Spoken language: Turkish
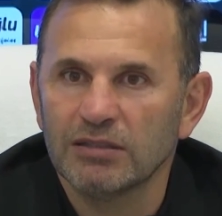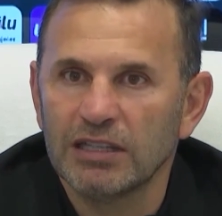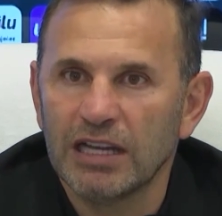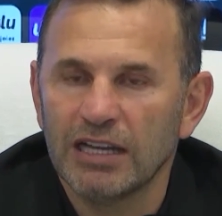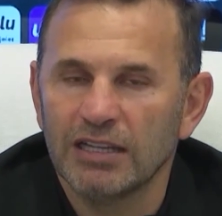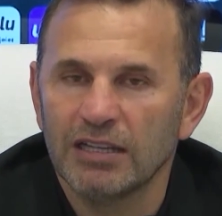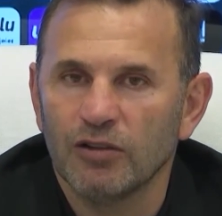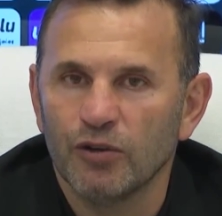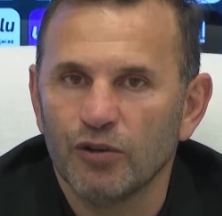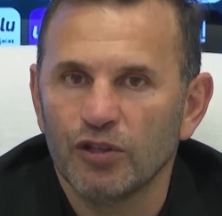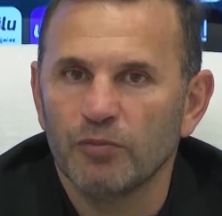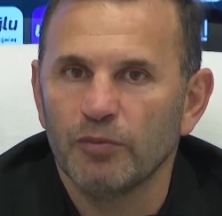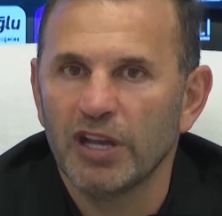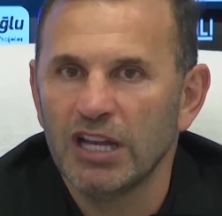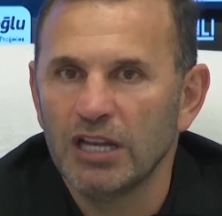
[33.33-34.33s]
yani
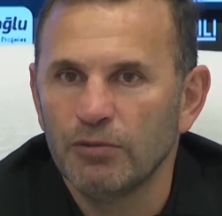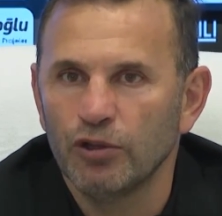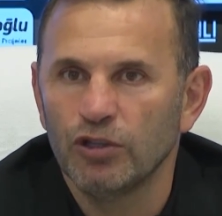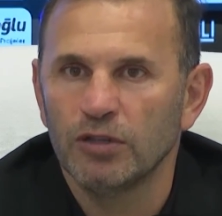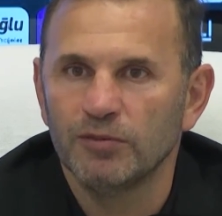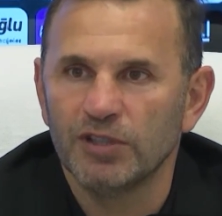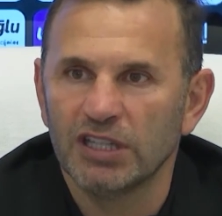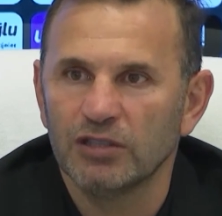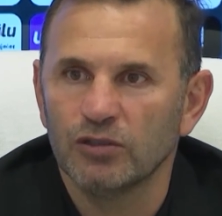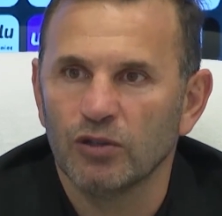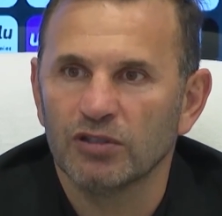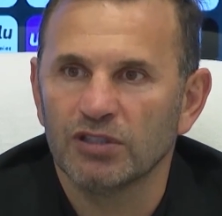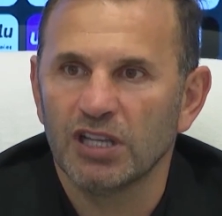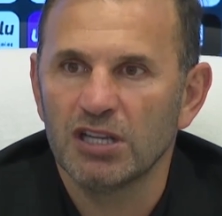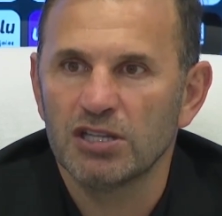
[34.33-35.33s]
oyunun belli bölümlerinde
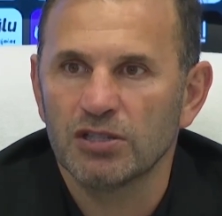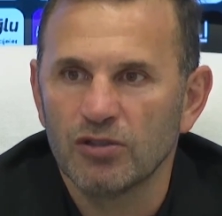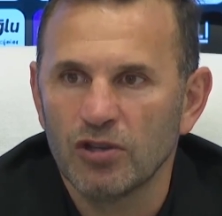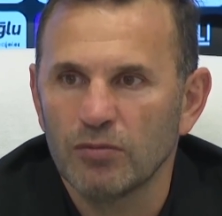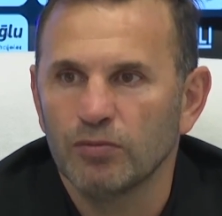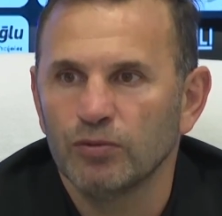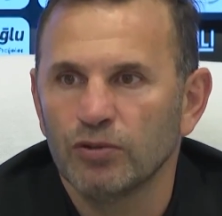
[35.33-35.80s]
ortaya çıkıyor.